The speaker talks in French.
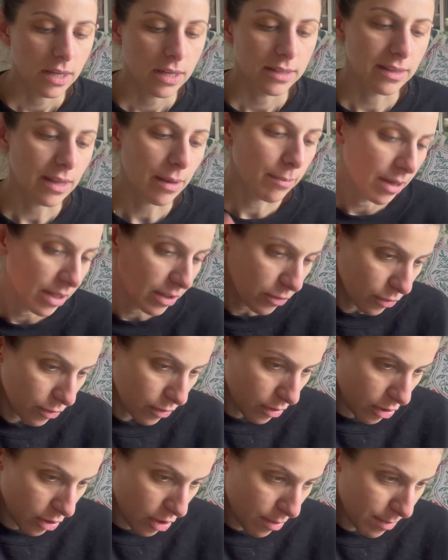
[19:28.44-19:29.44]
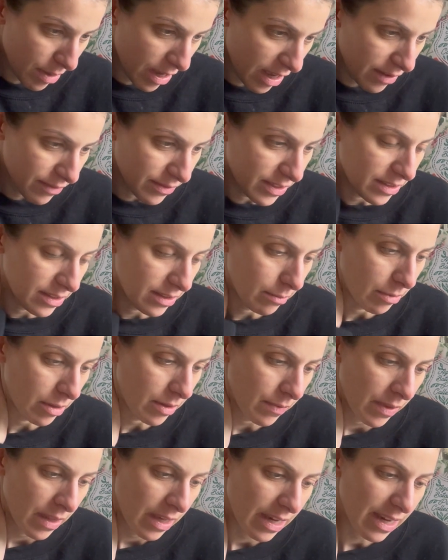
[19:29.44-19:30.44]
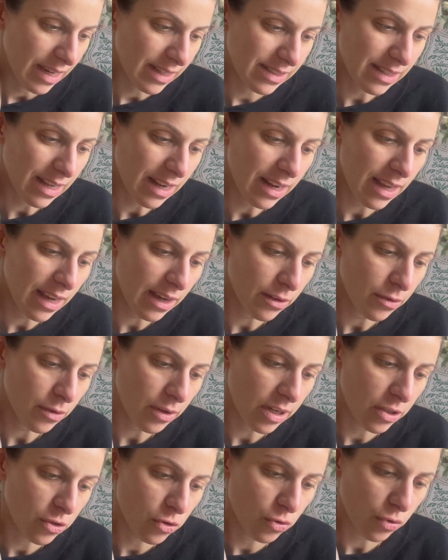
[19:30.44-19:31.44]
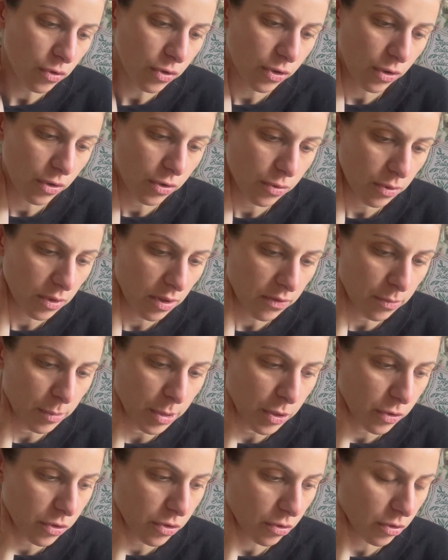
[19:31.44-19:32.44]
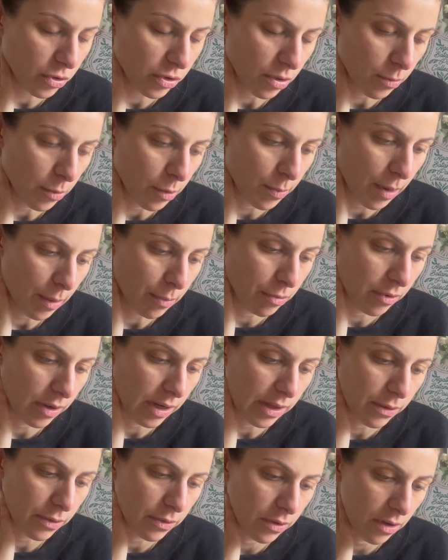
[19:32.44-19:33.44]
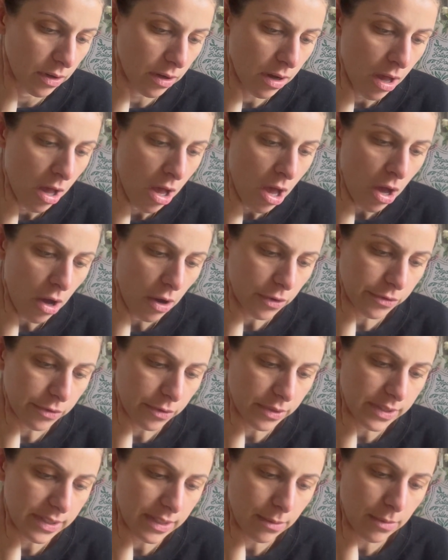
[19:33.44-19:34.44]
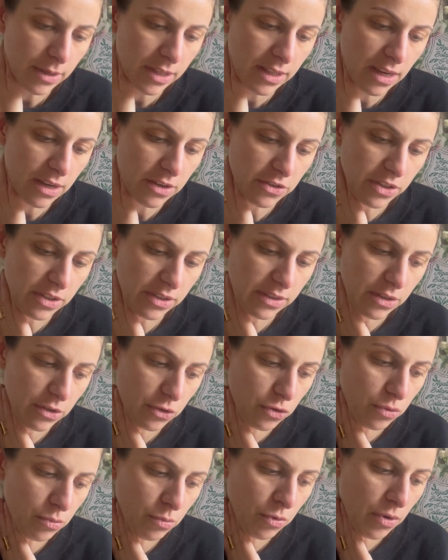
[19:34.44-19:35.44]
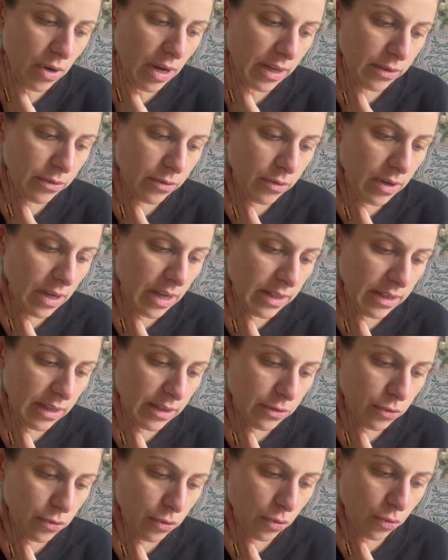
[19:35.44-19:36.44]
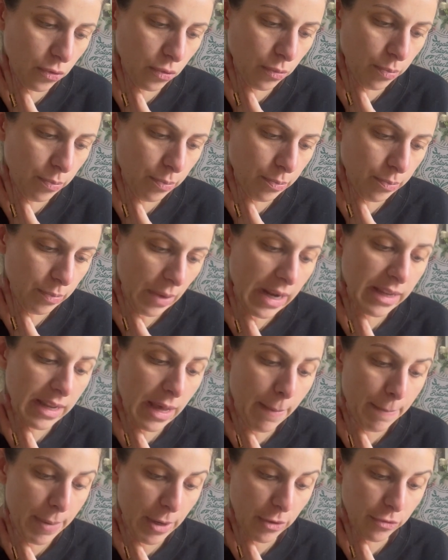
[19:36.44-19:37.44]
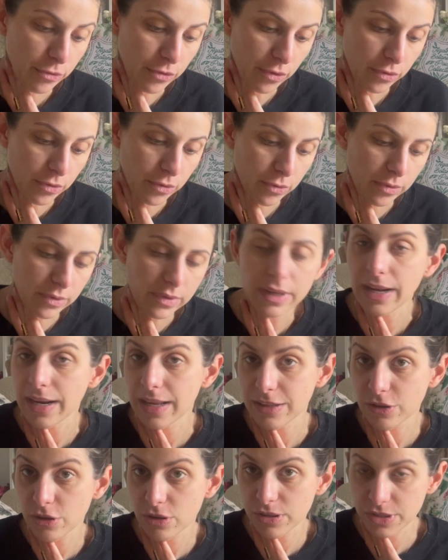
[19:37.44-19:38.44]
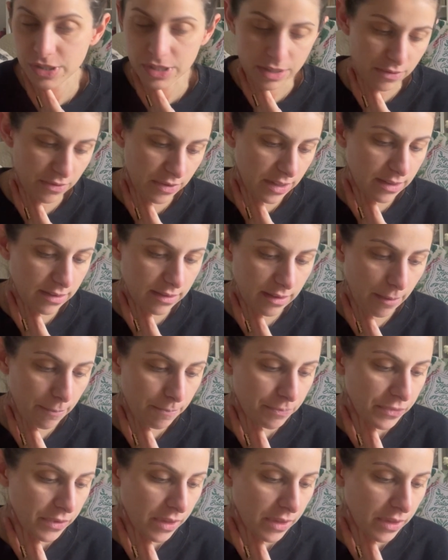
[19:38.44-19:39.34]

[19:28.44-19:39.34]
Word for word: D'Amato, l'homme invisible. À Salerno, les jours se suivent mais ne se ressemblent pas pour Éléonore. Entre ses ménages et ses jumeaux ados, elle n'a surtout elle n'a pas le temps de goûter à la Dolce Vita.